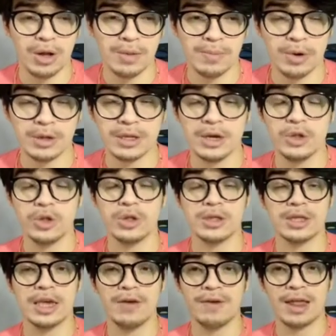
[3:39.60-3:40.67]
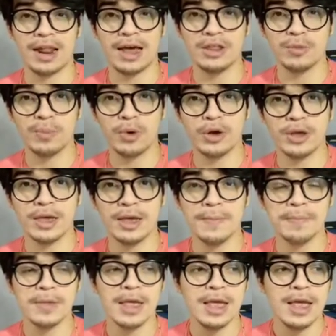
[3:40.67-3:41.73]
importante de ser falado,
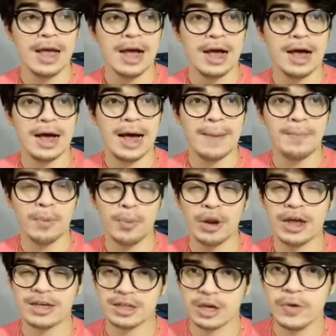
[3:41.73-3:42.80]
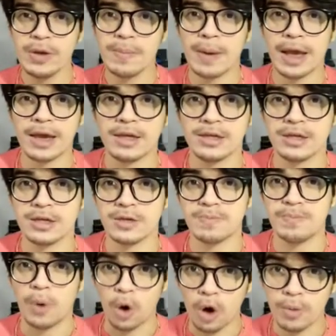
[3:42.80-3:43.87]
porque a, a, população em países
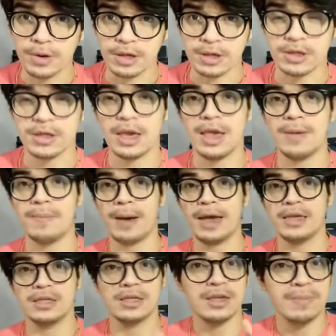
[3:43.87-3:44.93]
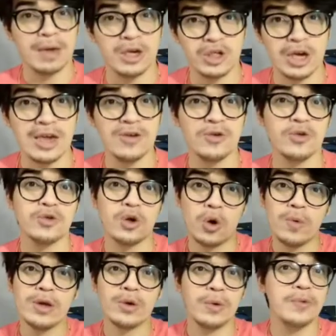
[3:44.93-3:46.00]
pobres, em países emergentes
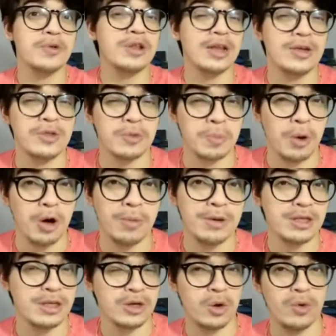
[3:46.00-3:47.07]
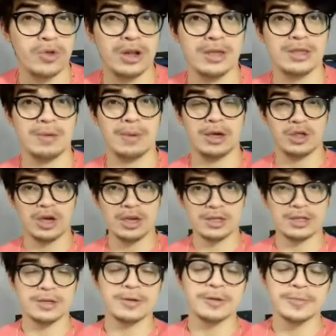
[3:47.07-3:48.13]
ou em continentes pobres e continentes
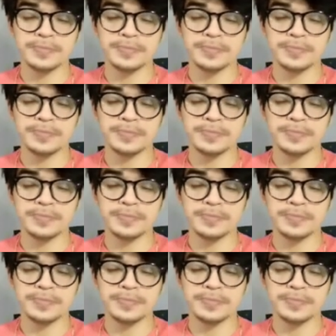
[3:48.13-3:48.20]
emergentes,